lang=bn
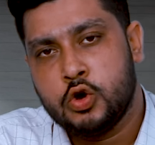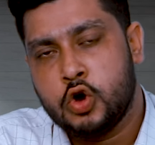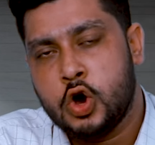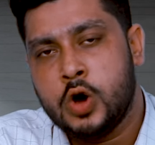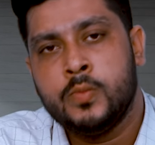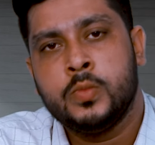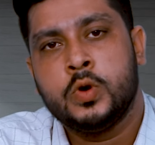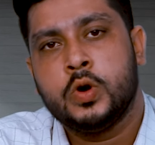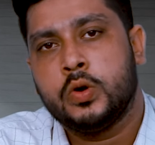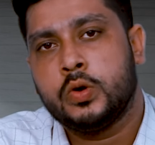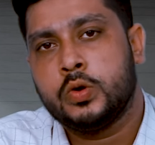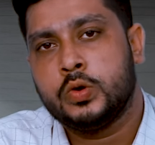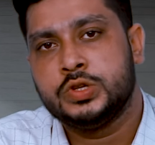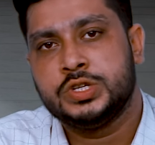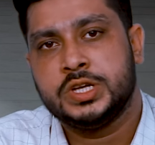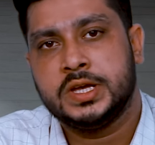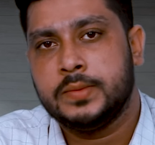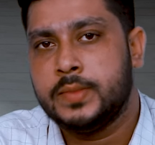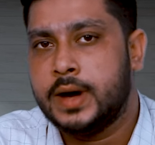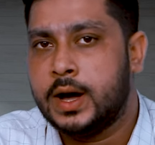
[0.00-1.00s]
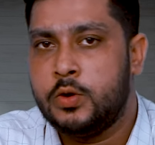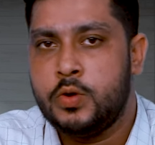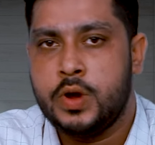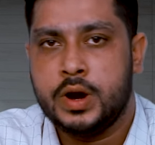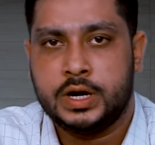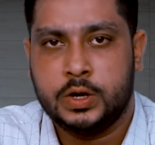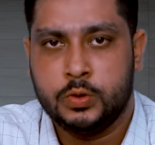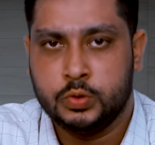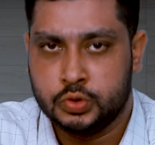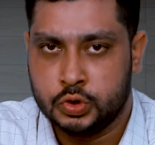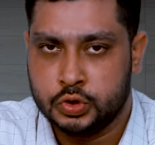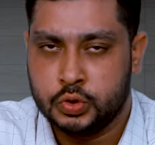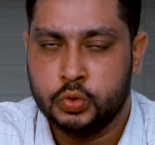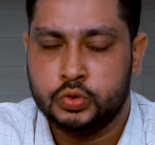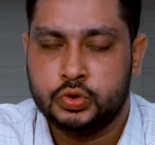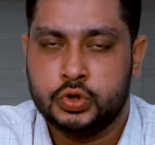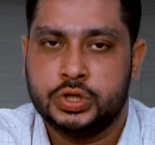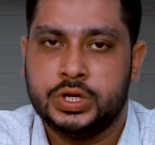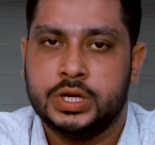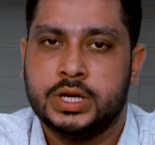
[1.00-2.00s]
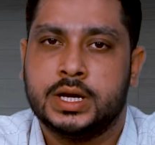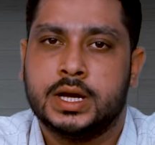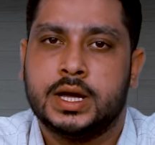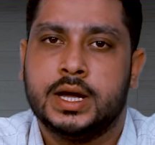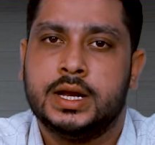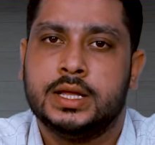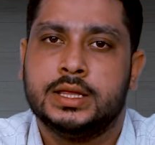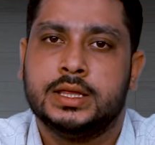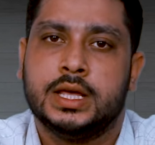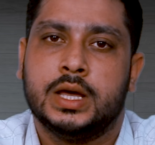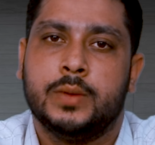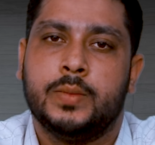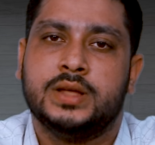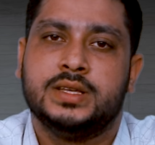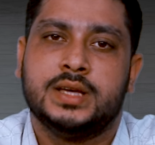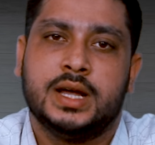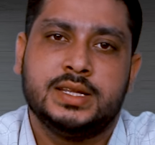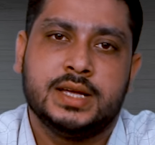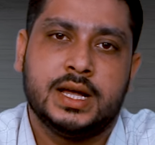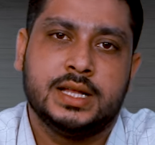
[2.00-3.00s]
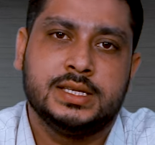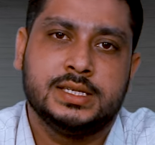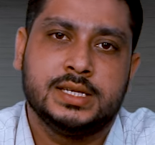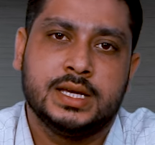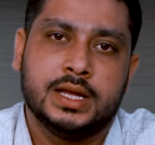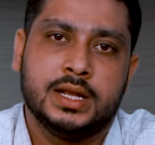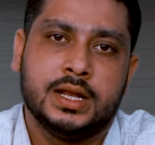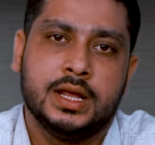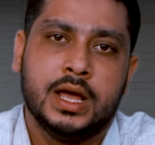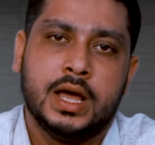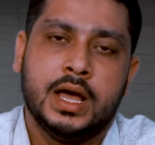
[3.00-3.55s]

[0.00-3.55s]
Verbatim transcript: কম খরচে ভালো একটা উচ্চ উচ্চশিক্ষা নিতে বা যারা চাচ্ছেন